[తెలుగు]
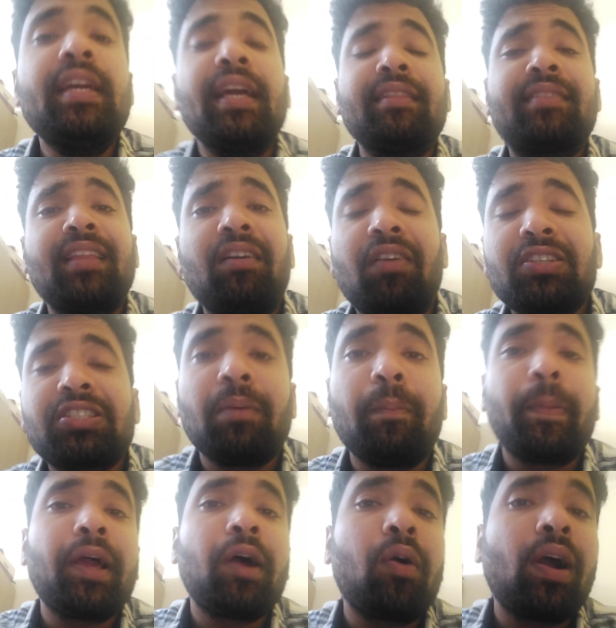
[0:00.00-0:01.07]
ఎంత వర్షం
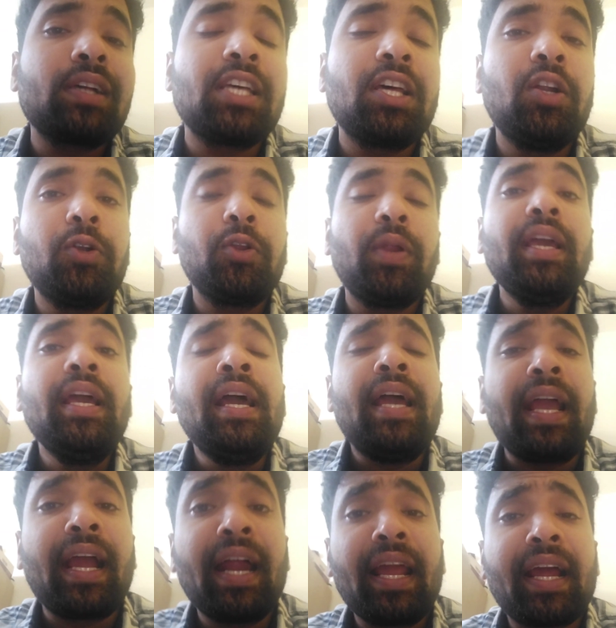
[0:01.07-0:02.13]
పడే అవకాశాలు ఉంటున్నాయి
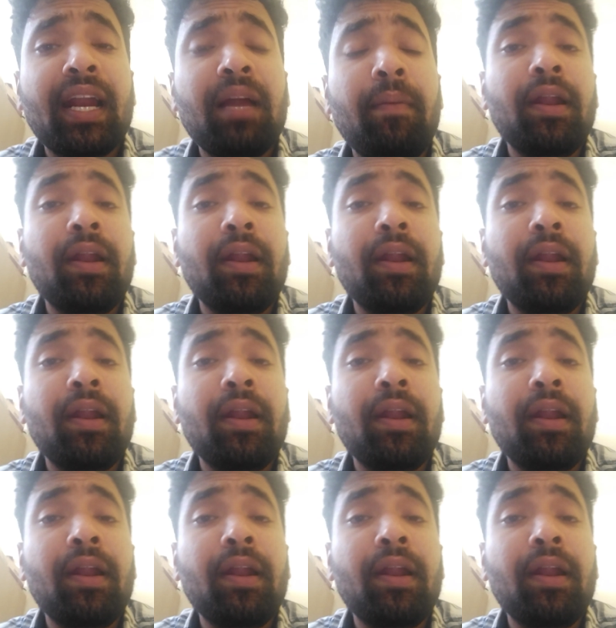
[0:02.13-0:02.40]
ఎక్కడెక్కడ